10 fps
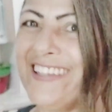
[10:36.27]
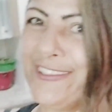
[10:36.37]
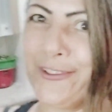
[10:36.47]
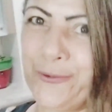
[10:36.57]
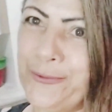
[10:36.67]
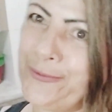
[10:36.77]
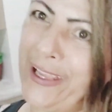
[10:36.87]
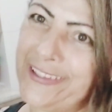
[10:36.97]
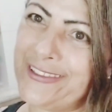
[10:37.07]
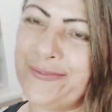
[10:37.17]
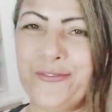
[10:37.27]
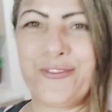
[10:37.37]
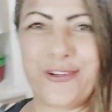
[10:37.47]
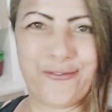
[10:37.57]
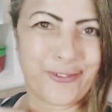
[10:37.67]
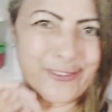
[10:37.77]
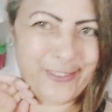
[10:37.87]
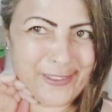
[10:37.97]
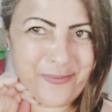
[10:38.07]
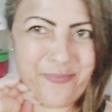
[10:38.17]
Ai, eu tô contente que meu fogão ficou
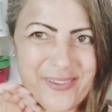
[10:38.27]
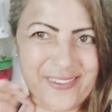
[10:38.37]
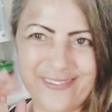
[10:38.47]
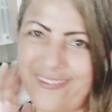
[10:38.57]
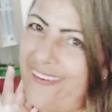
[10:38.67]
tão limpinho.